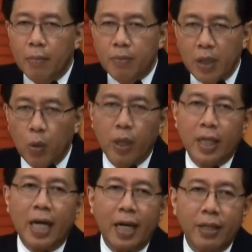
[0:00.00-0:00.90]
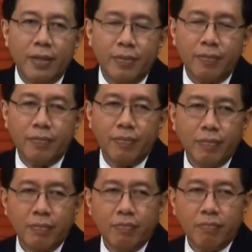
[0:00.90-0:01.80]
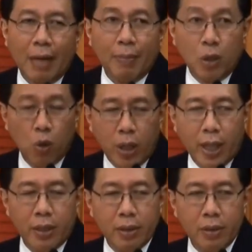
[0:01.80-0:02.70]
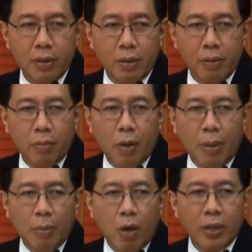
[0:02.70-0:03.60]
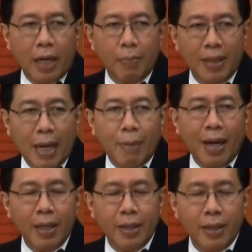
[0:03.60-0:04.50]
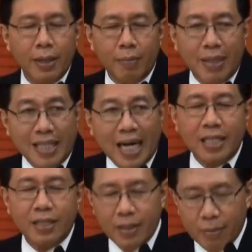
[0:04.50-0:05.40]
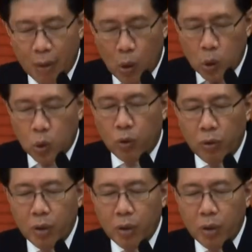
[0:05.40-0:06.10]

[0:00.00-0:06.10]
ถือหุ้นกับท่านแต่เป็นธุรกิจเพราะเป็นบริษัทเป็นสถาบันเป็นทรัสต์มาลงทุน